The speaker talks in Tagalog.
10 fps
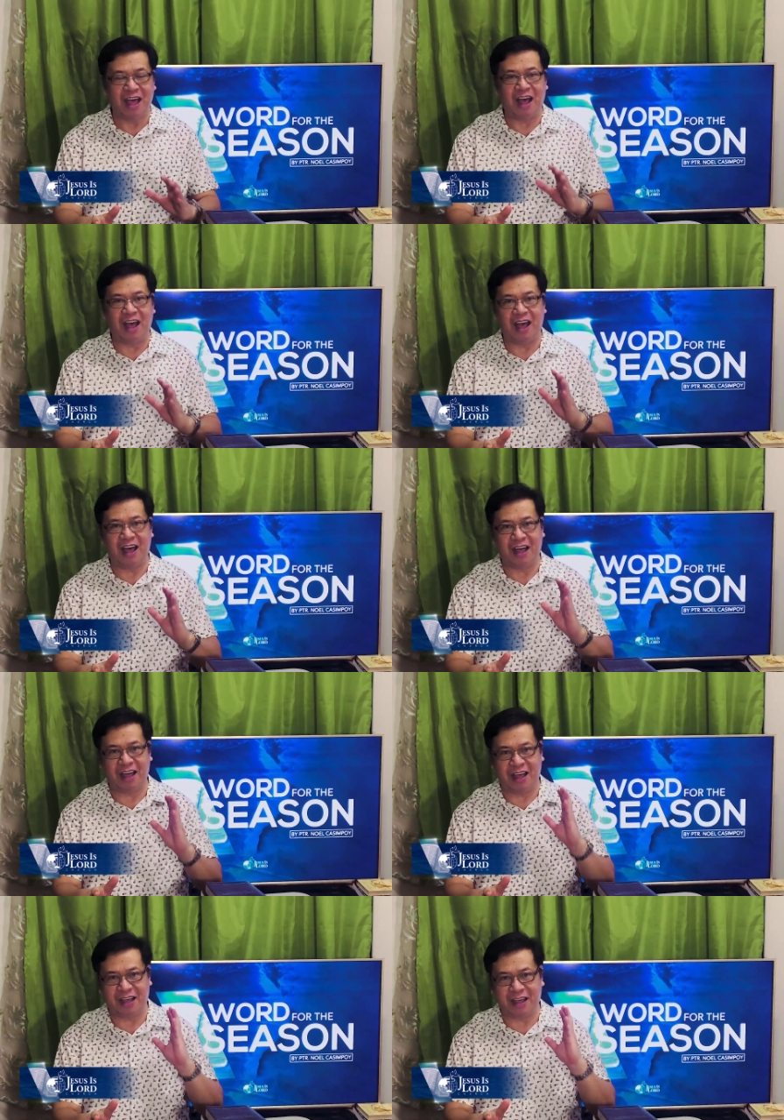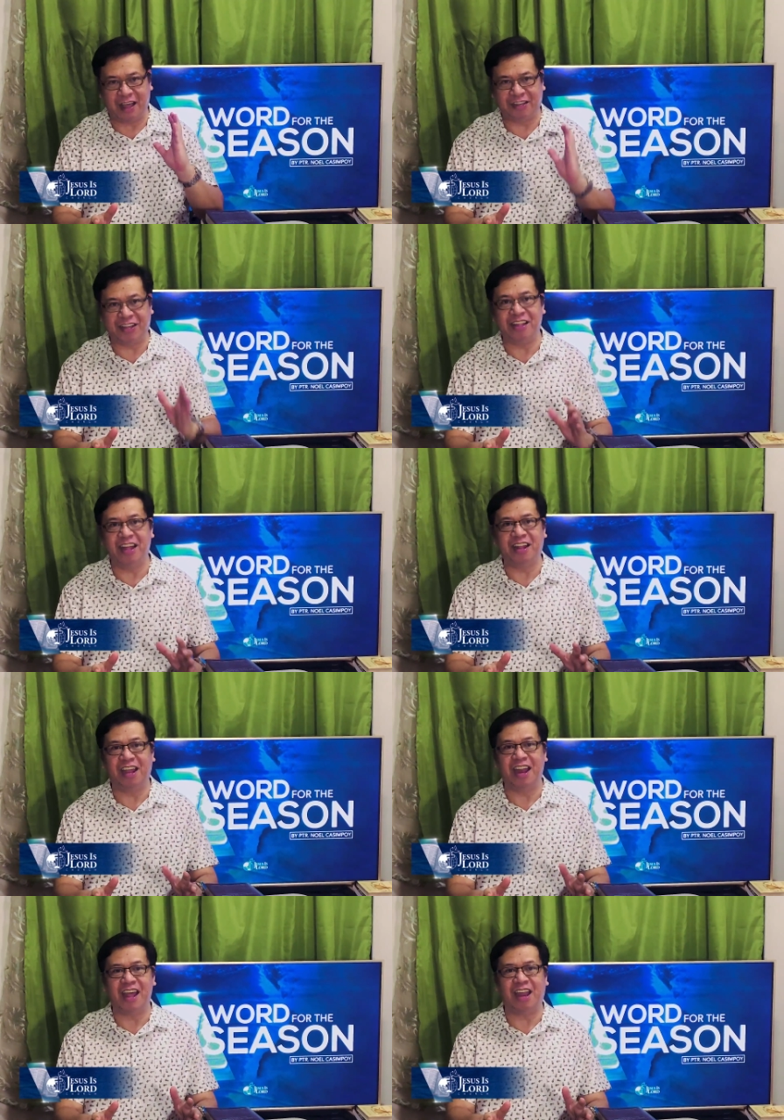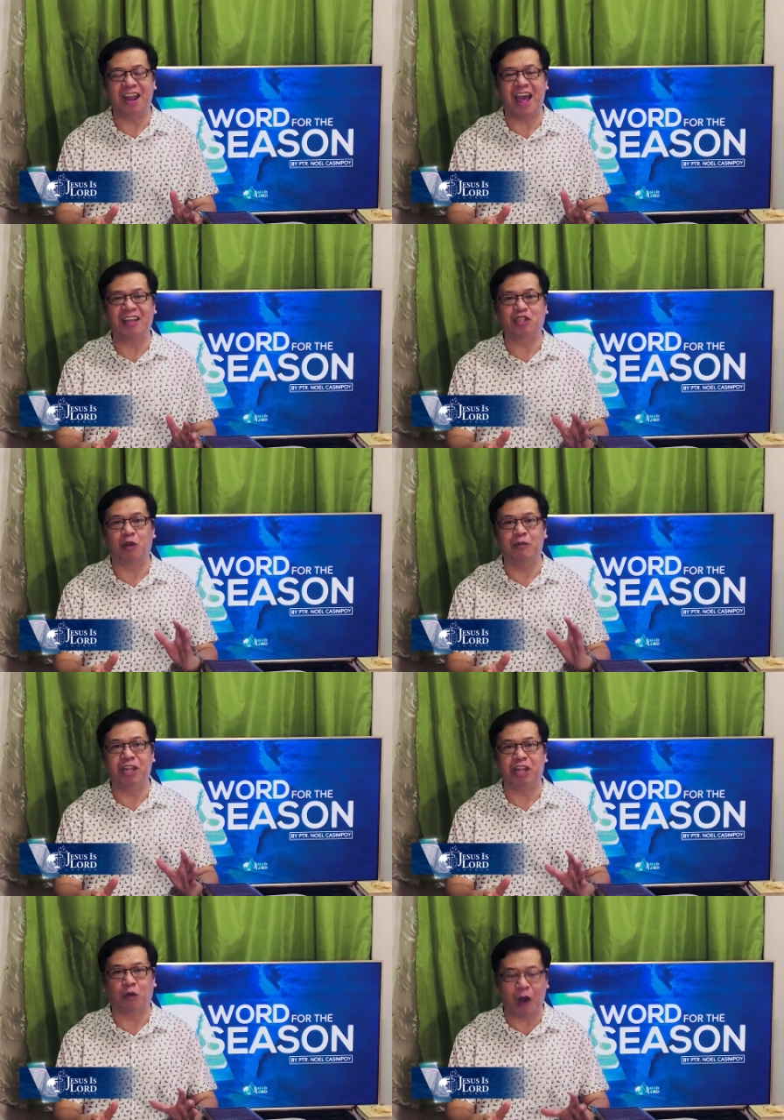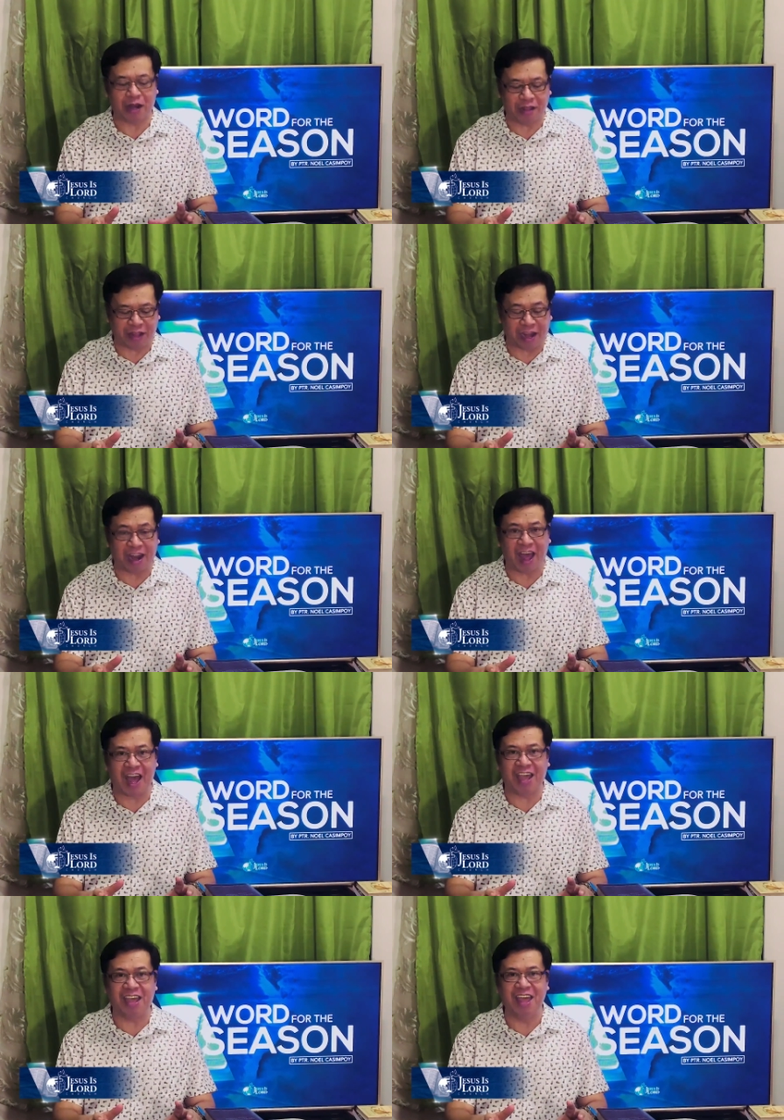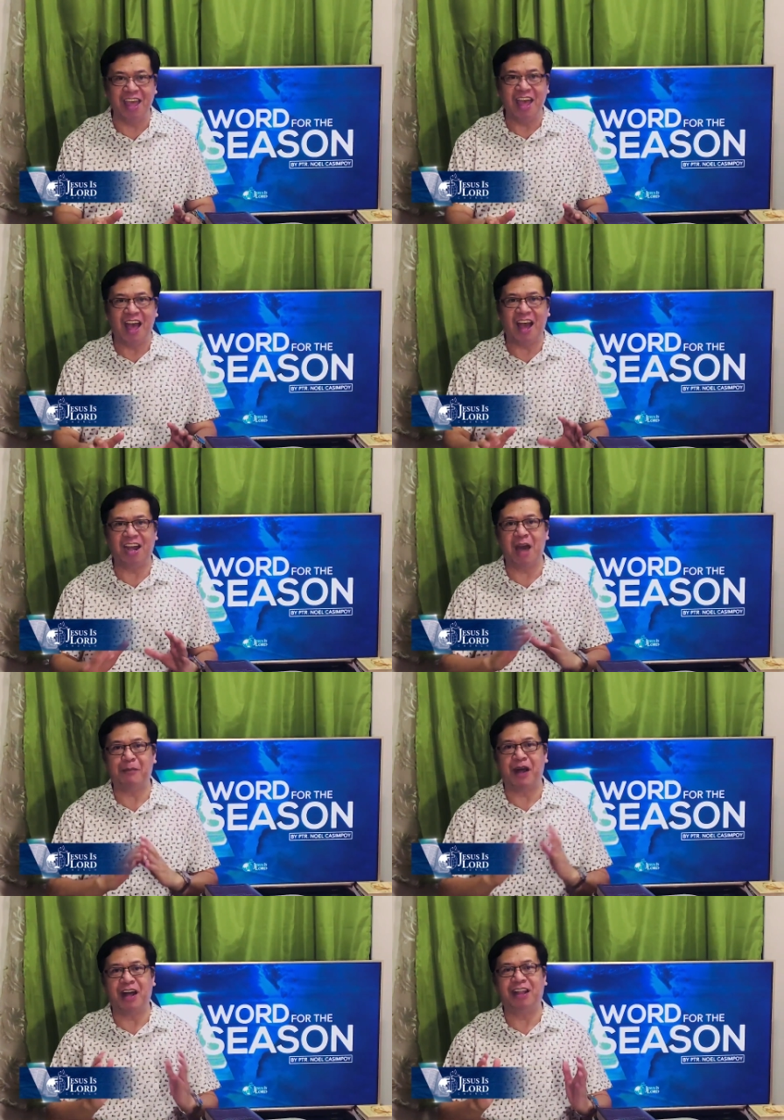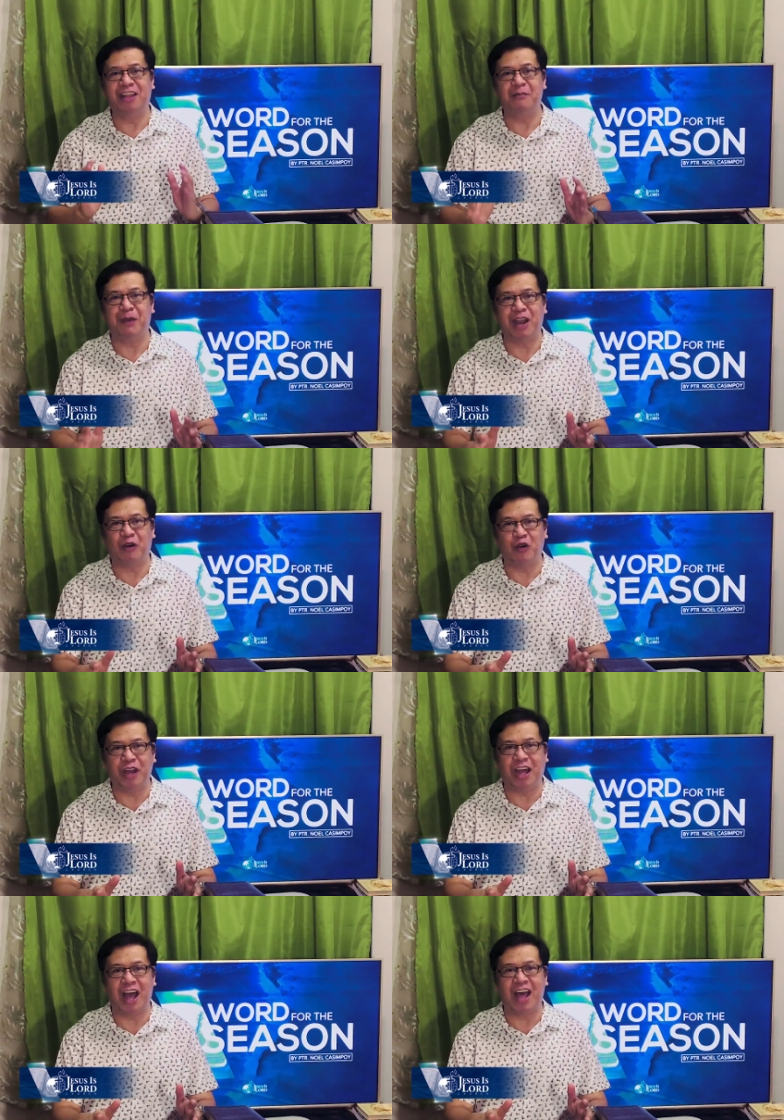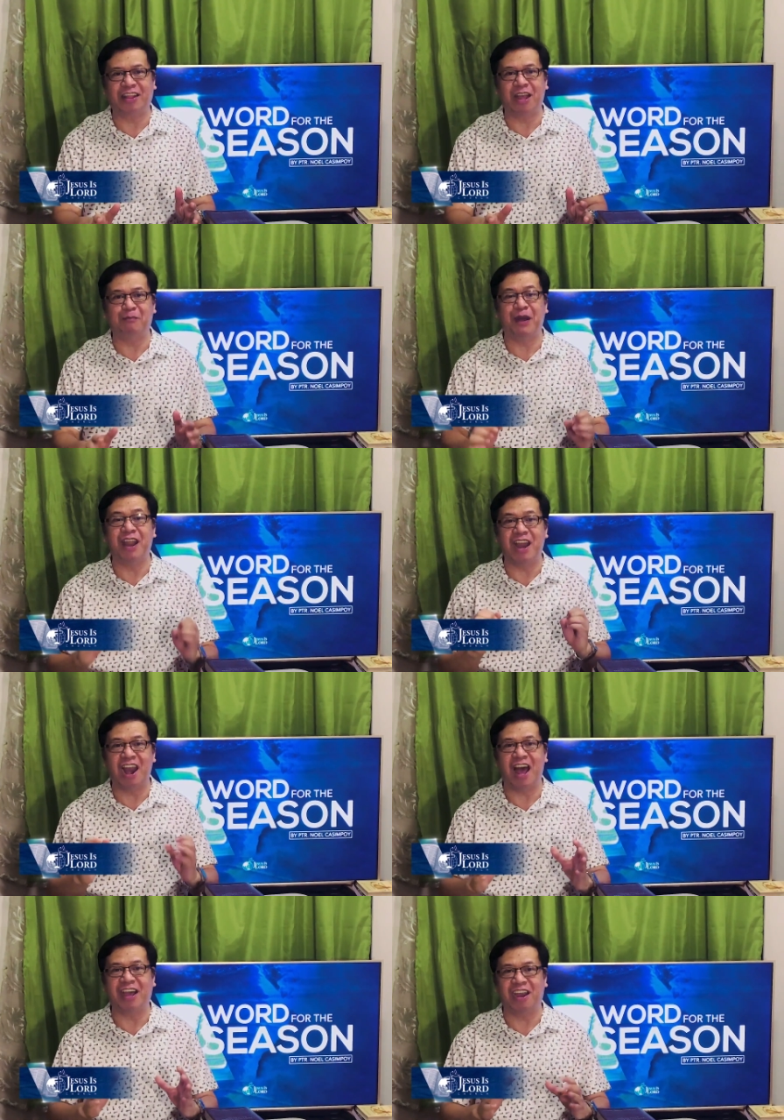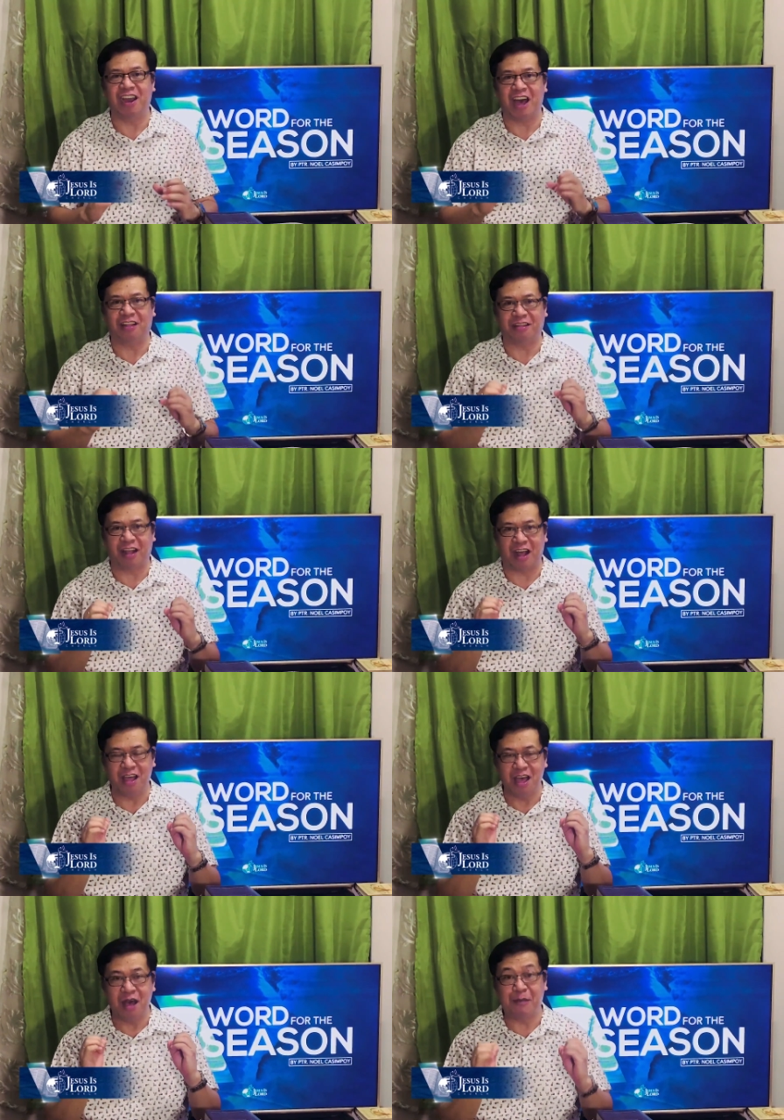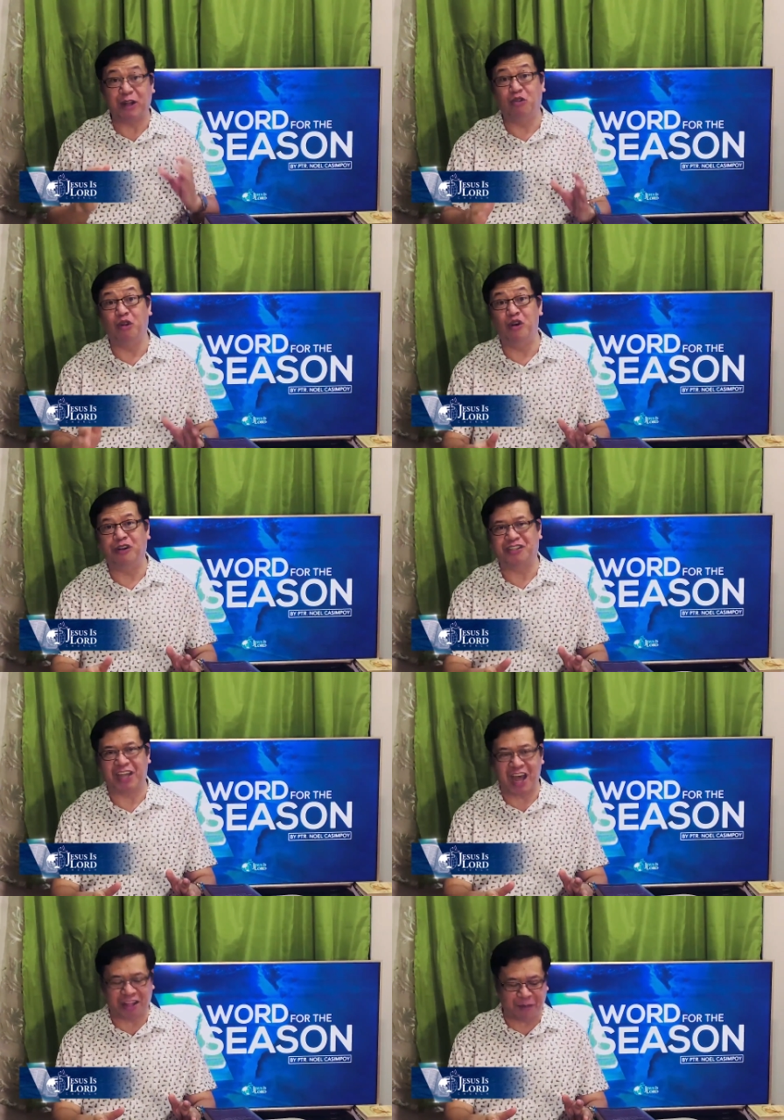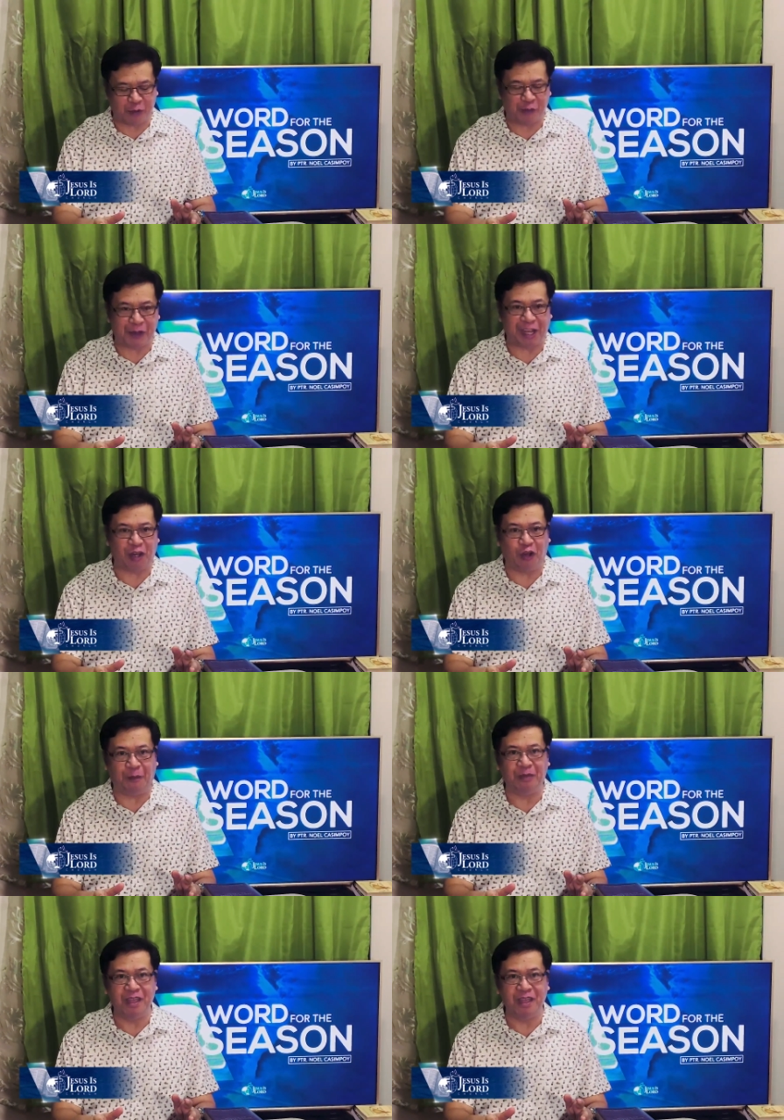uh, extended and enhanced community quarantine ay ang napakagandang panahon ng ating pananalangin at uh, pagdulog sa ating pong Panginoon.